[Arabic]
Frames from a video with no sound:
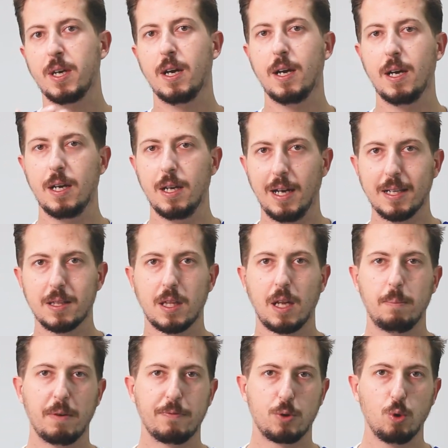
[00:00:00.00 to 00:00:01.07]
العضة
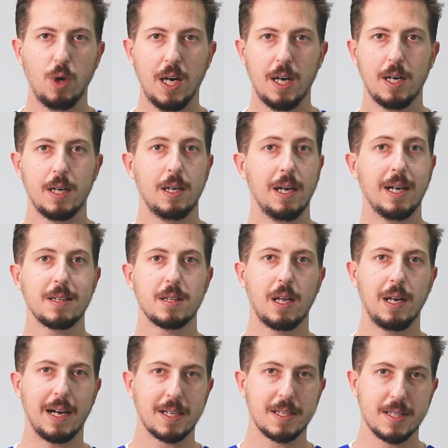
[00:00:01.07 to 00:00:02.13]
المفتوحة العضة
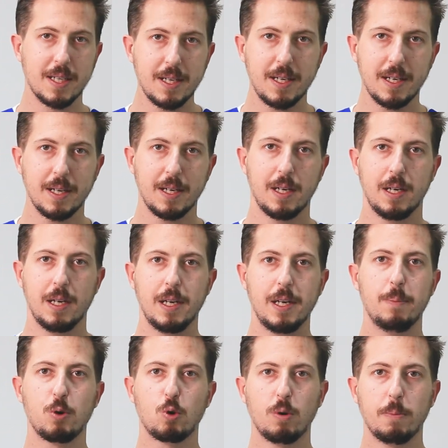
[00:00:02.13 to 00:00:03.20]
العكسية اللي هي
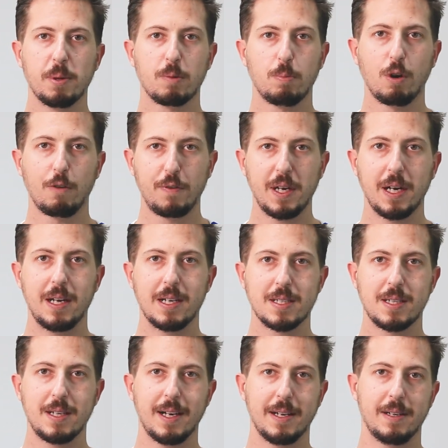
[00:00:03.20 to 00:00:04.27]
بيكون بيطبق فيها
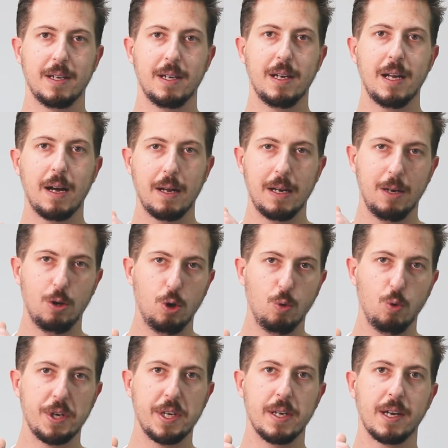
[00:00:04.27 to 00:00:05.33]
الأسنان
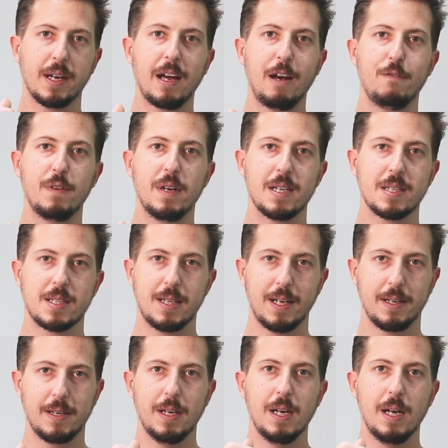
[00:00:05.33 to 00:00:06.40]
العلوية خلف
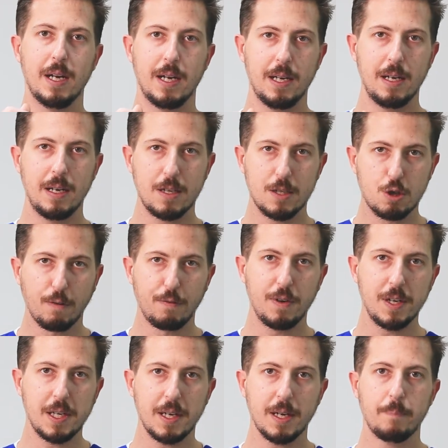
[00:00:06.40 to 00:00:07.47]
الأسنان
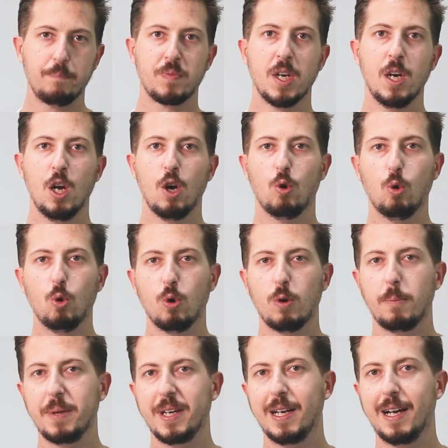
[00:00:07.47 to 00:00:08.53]
السفلية
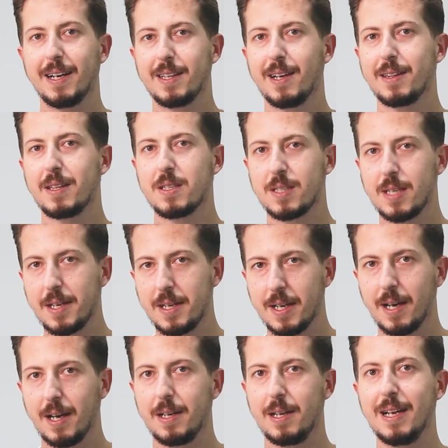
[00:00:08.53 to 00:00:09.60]
ومن العادات
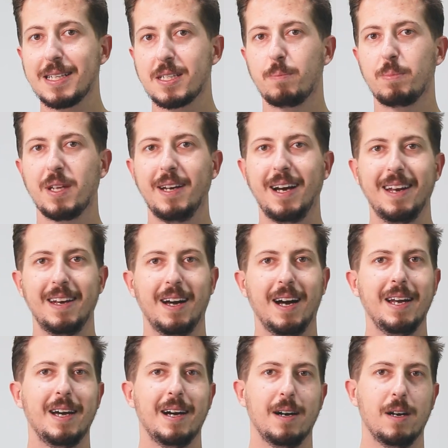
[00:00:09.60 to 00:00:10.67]
السيئة اللي لازم تنحل
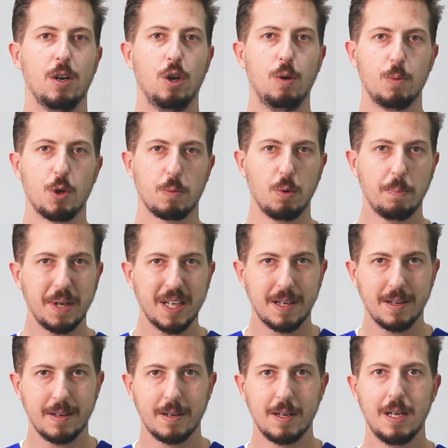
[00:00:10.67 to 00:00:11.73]
على عمر
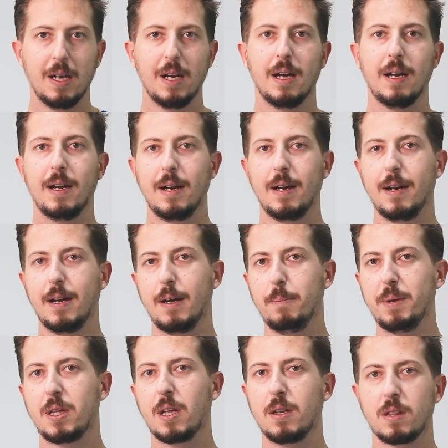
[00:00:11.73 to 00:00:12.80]
مبكر آه،
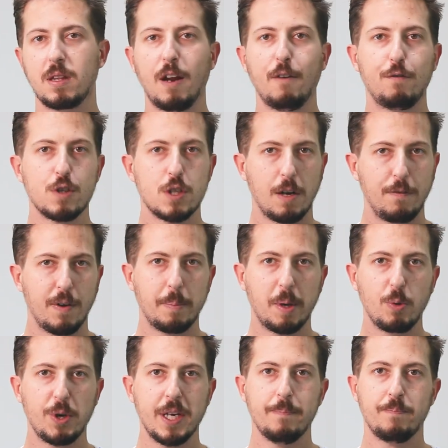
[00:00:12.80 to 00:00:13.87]
مثل التنفس
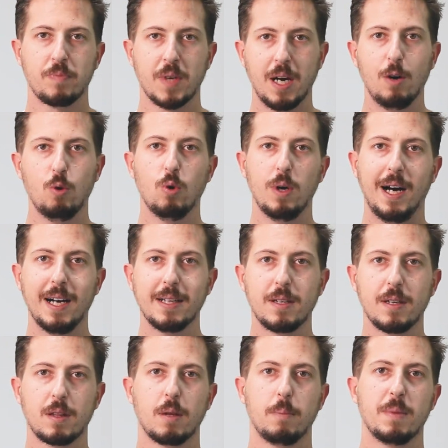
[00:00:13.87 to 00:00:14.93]
الفموي أو
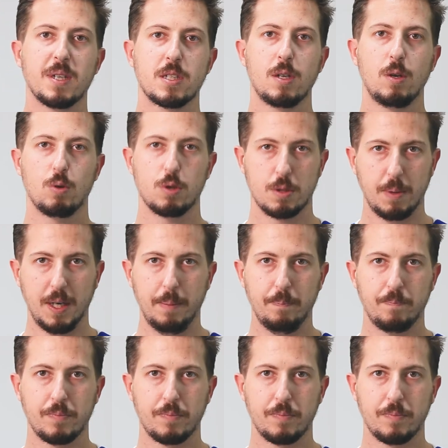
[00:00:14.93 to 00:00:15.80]
عادة مص الأصبع